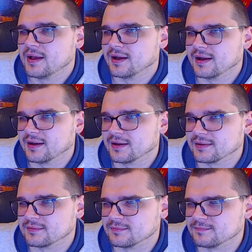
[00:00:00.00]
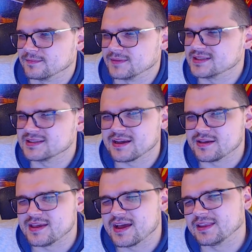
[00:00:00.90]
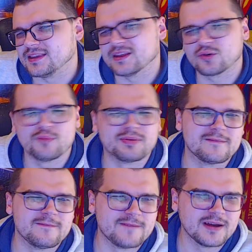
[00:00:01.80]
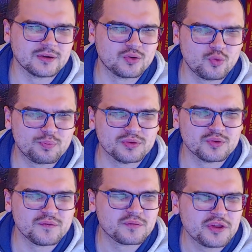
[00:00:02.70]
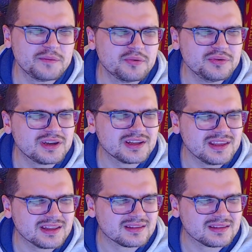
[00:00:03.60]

Э не знаю, я не такой прям фан группы, но вроде бы у них нет